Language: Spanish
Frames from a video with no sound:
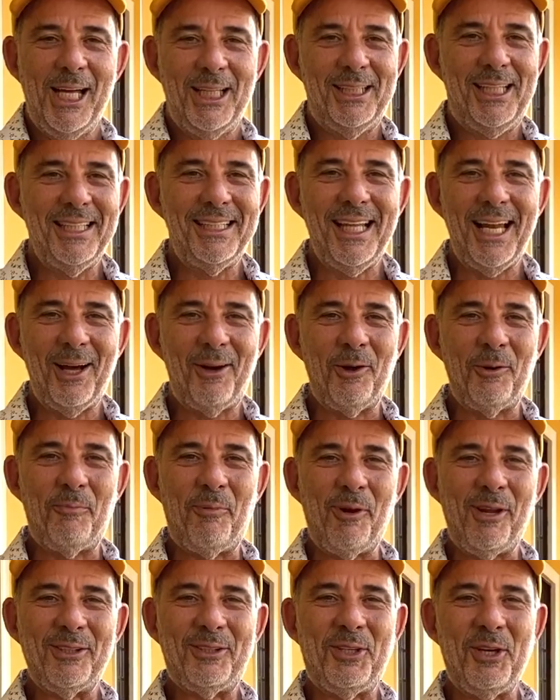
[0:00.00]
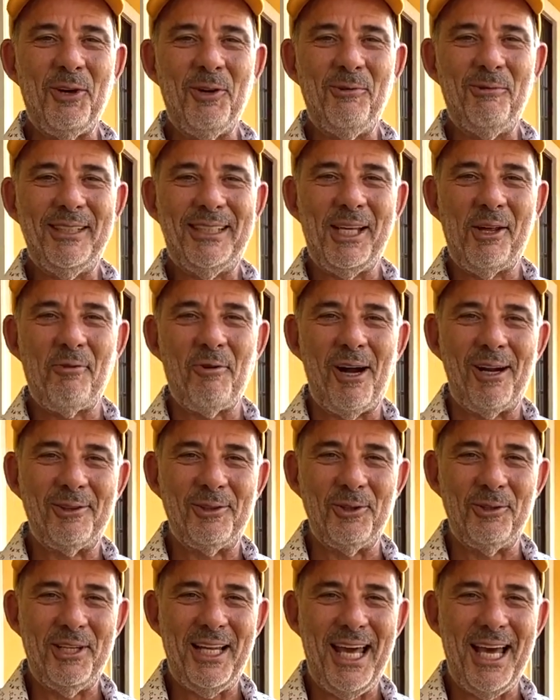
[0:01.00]
Desde la Corporación Luis
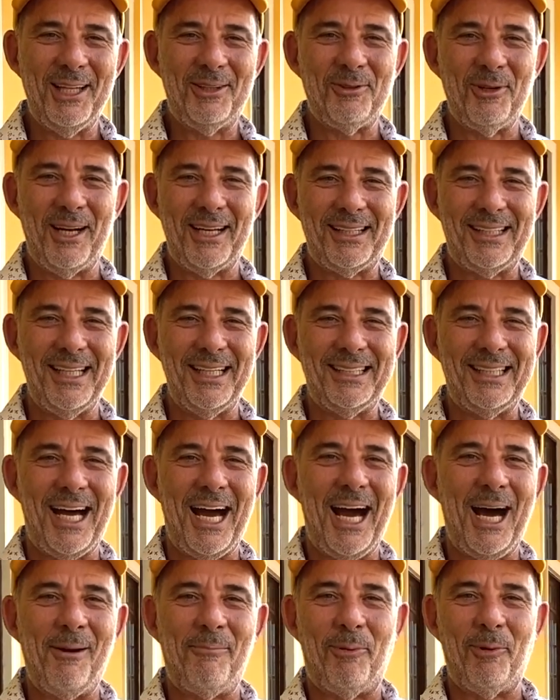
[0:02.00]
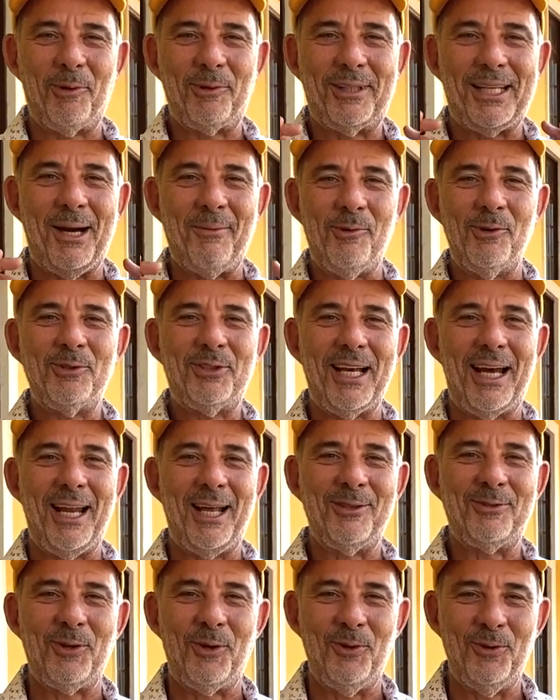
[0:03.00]
Eduardo Nieto Arteta aportamos a
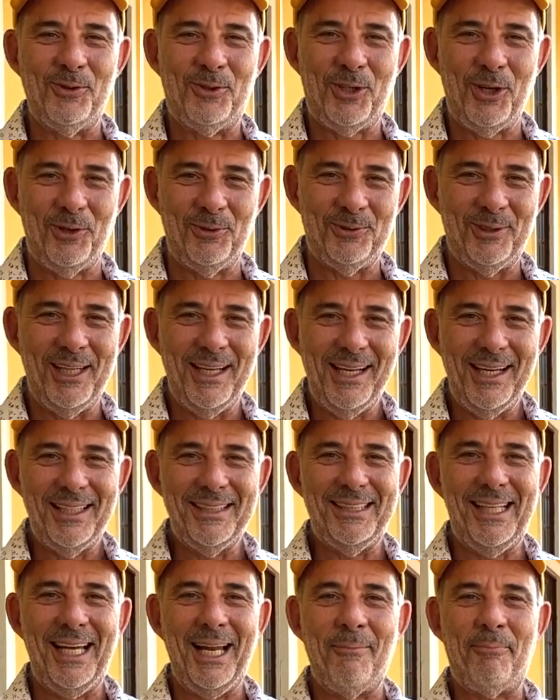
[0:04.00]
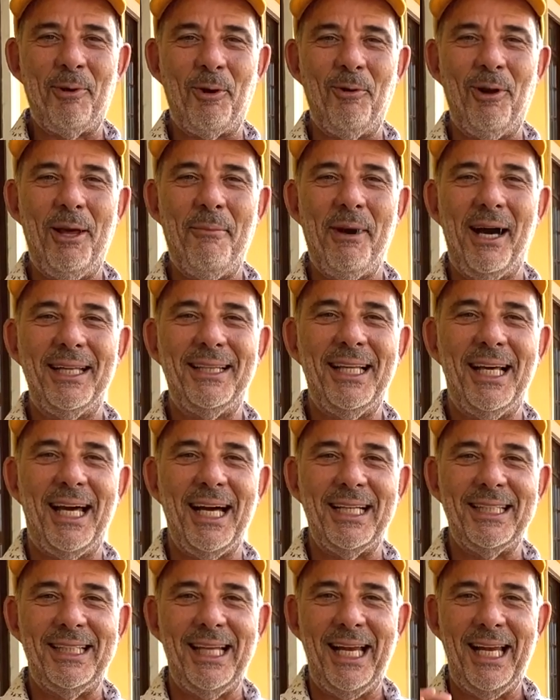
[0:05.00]
la solución de la
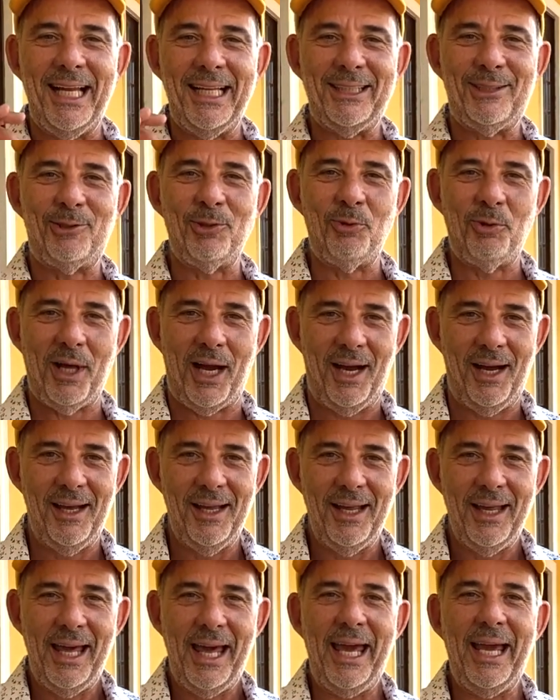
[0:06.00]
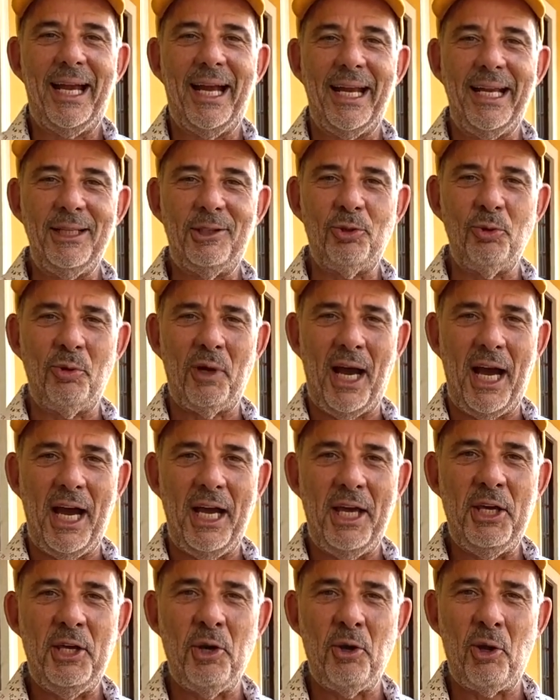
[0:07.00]
problemática de lectura, escritura
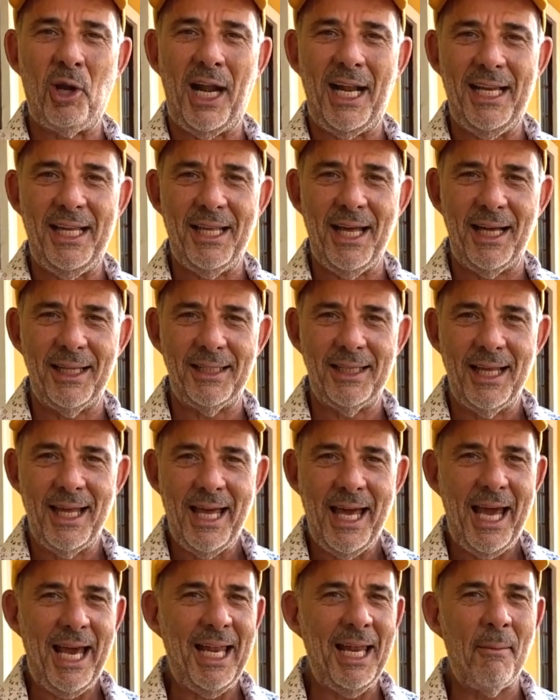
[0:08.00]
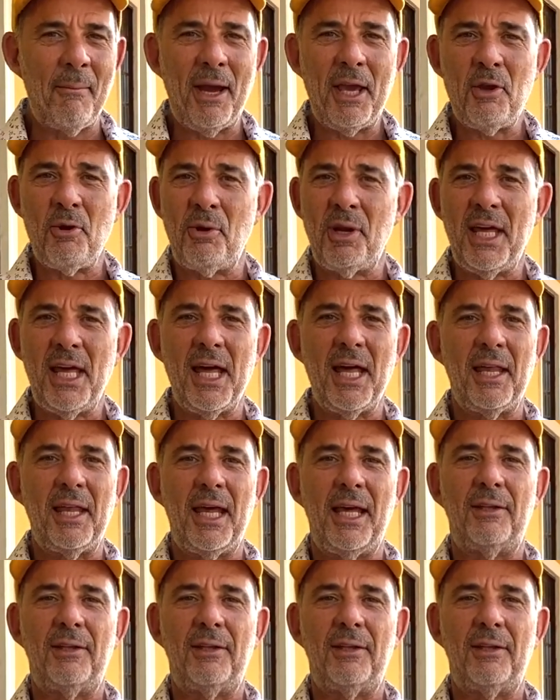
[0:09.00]
y oralidad en la mayoría de